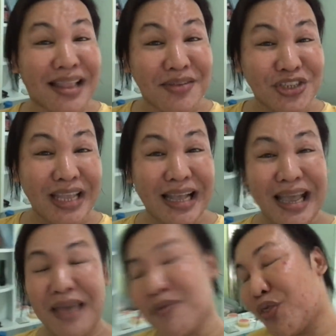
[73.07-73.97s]
namin siya
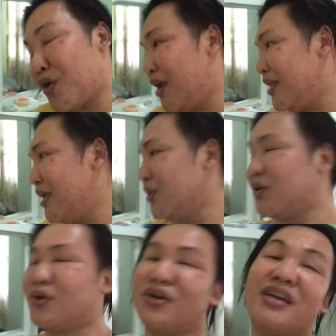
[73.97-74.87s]
ilagay mga darling,
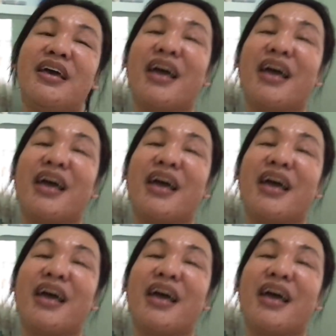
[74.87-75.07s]
no?